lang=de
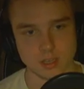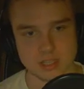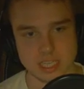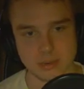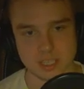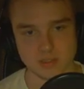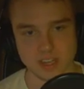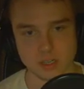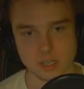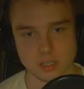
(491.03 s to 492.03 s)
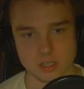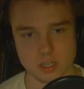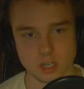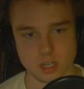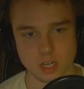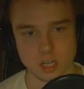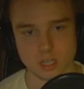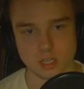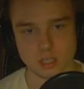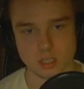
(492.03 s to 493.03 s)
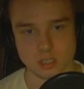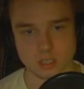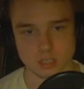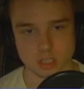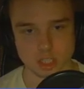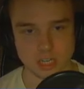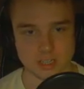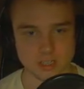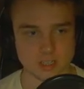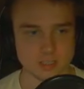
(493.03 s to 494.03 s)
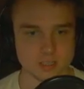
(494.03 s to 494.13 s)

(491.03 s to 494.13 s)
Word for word: Jetzt aber 2-0. Oh, schade.